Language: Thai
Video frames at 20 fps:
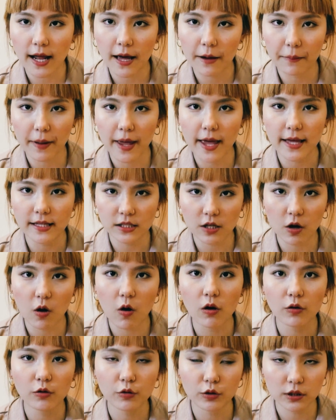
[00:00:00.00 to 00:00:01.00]
ล้างแผลเจาะ
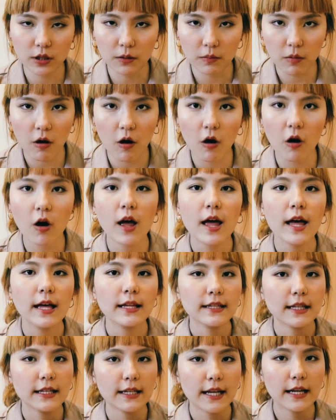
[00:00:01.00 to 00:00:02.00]
โดยเฉพาะ
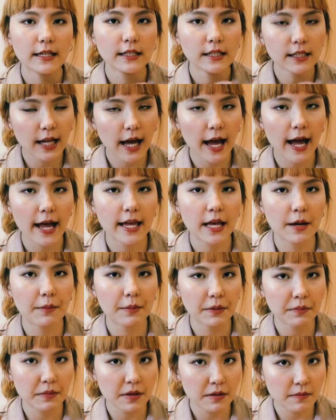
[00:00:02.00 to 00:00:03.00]
แต่ถ้าที่ไทยอ่ะ
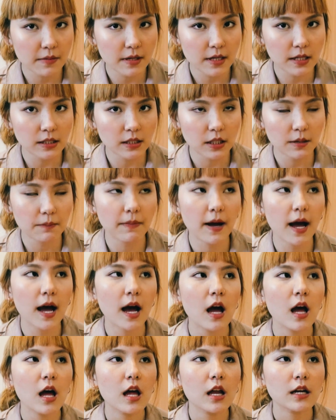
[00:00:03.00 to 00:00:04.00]
มันไม่มีใช่ปะ
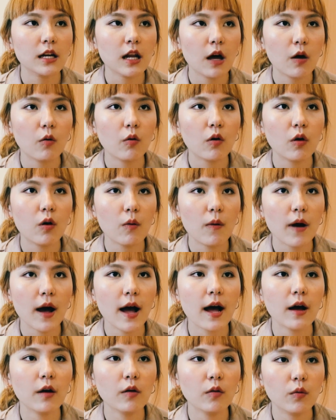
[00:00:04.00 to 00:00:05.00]
เราก็ว่า
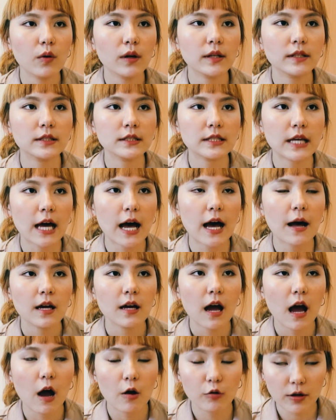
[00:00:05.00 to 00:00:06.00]
ควรจะ
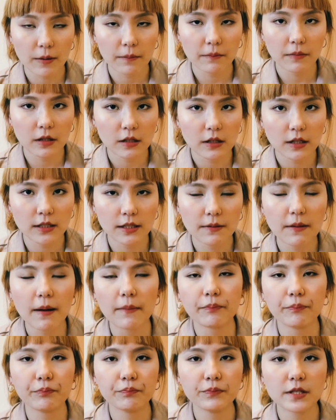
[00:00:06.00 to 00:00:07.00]
เอาน้ำเกลือที่แบ
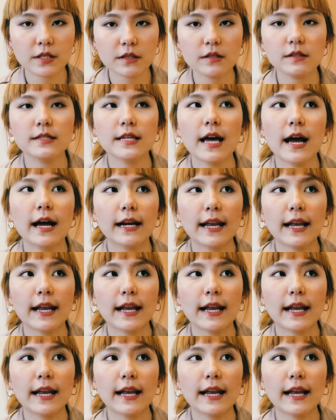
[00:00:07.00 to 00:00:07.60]
บซื้อจาก